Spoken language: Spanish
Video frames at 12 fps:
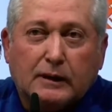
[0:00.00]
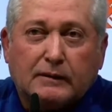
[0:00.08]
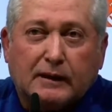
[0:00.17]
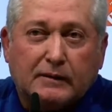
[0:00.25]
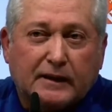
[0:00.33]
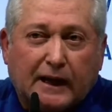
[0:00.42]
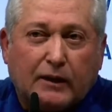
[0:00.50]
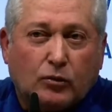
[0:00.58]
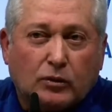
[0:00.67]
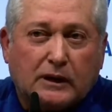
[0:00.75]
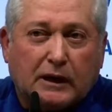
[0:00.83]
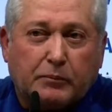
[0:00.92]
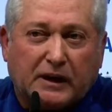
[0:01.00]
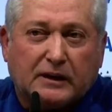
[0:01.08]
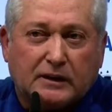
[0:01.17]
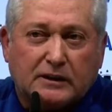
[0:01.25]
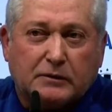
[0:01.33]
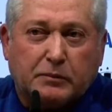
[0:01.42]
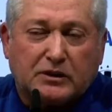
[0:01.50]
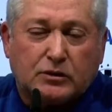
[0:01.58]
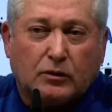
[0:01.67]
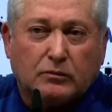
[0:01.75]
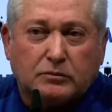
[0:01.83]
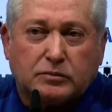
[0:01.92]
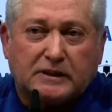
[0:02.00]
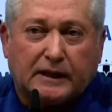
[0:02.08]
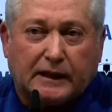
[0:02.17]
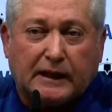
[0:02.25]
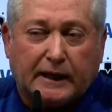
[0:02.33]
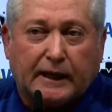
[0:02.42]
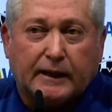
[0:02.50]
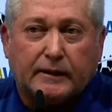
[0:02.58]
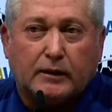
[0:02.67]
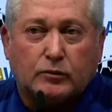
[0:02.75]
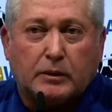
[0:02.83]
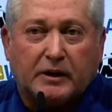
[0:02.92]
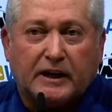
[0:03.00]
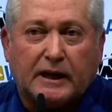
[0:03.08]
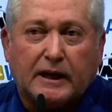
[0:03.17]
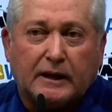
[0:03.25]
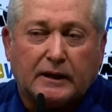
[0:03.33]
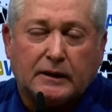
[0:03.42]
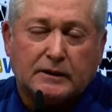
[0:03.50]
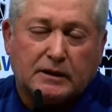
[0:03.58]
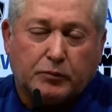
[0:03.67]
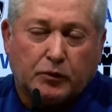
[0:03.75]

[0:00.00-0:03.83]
tendrá otra participación, se relajará de alguna manera y se